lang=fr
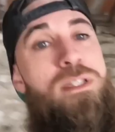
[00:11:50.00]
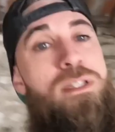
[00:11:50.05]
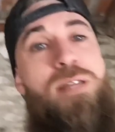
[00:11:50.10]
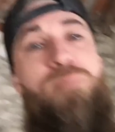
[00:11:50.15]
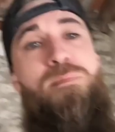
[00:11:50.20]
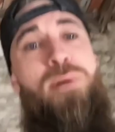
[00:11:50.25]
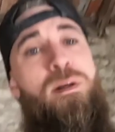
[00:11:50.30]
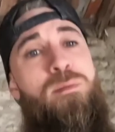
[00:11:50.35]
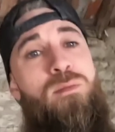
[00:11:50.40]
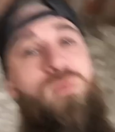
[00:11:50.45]

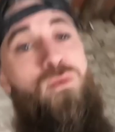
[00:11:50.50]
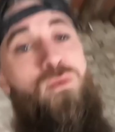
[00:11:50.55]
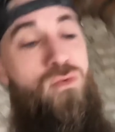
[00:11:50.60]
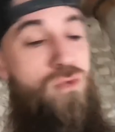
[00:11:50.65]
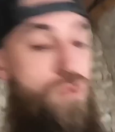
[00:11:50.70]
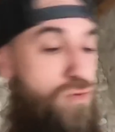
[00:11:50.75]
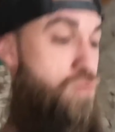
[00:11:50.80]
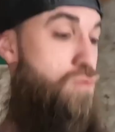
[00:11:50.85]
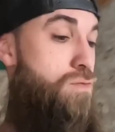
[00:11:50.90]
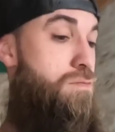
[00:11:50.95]
c'est pas bon
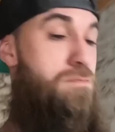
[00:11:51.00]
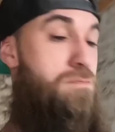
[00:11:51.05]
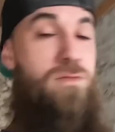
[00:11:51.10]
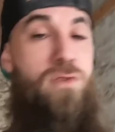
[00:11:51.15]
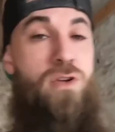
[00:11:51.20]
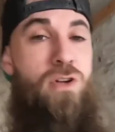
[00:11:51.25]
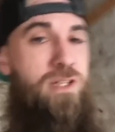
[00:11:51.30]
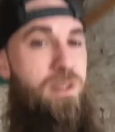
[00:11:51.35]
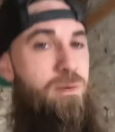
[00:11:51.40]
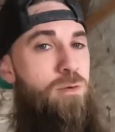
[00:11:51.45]
du tout.
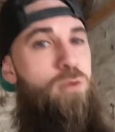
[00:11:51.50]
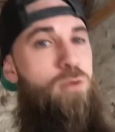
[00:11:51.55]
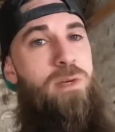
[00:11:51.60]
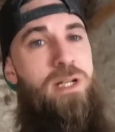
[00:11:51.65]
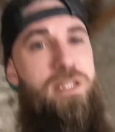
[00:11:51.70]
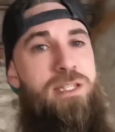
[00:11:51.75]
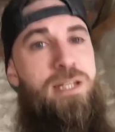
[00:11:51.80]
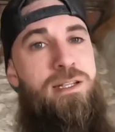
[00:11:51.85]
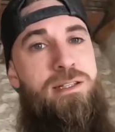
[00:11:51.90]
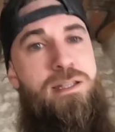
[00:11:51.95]
En termes de
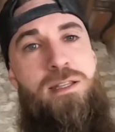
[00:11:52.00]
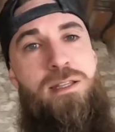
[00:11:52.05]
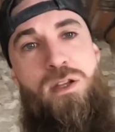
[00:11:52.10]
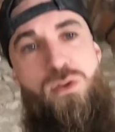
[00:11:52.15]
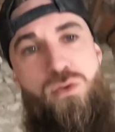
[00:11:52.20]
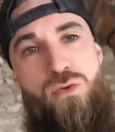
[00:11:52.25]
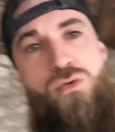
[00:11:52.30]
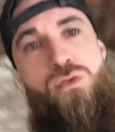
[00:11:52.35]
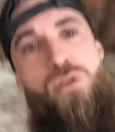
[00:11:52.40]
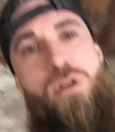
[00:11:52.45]
maintien, c'était
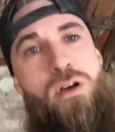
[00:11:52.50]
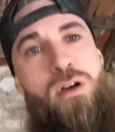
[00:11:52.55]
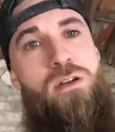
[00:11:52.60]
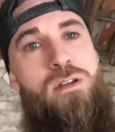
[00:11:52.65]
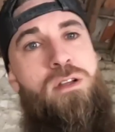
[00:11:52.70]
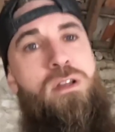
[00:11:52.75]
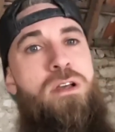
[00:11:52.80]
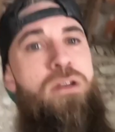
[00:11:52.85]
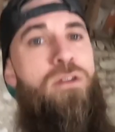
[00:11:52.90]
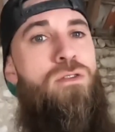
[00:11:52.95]
nul.
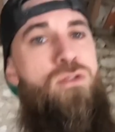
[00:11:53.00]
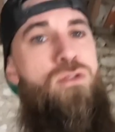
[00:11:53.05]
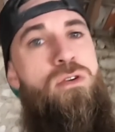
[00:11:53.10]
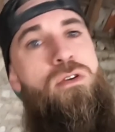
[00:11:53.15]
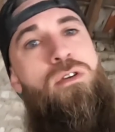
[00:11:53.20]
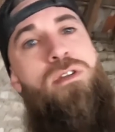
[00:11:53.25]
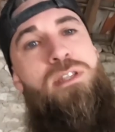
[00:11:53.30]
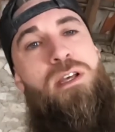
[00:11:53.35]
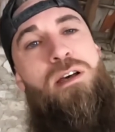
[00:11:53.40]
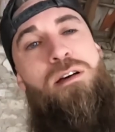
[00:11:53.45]

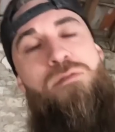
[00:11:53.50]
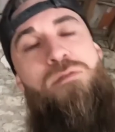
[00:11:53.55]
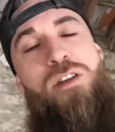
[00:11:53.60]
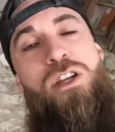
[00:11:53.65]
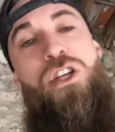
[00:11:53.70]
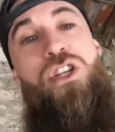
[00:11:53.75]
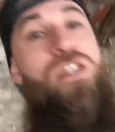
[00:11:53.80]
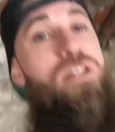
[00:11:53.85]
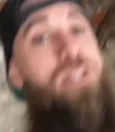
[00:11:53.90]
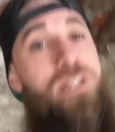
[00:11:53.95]
Ça
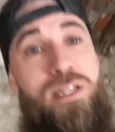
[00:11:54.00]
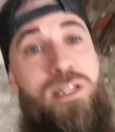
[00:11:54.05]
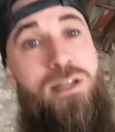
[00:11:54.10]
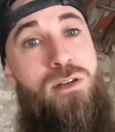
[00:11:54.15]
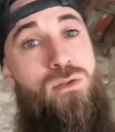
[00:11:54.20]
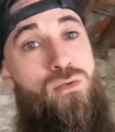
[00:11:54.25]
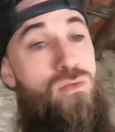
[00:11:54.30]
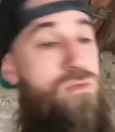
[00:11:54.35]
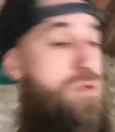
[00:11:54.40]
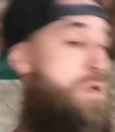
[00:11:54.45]
fléchissait
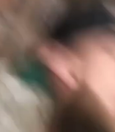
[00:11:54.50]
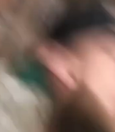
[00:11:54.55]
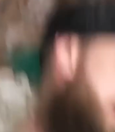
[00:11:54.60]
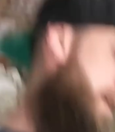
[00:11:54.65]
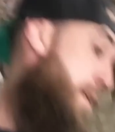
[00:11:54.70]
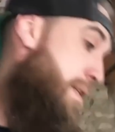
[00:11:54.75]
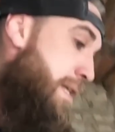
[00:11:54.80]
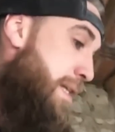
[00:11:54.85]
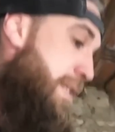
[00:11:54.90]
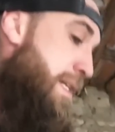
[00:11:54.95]
et tout.
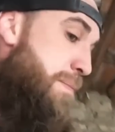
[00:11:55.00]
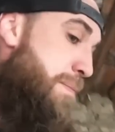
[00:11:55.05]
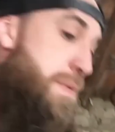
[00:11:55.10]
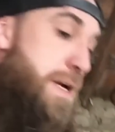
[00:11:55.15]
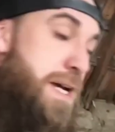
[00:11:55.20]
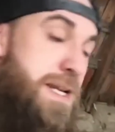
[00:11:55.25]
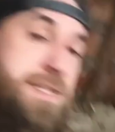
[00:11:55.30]
Ça, c'est pas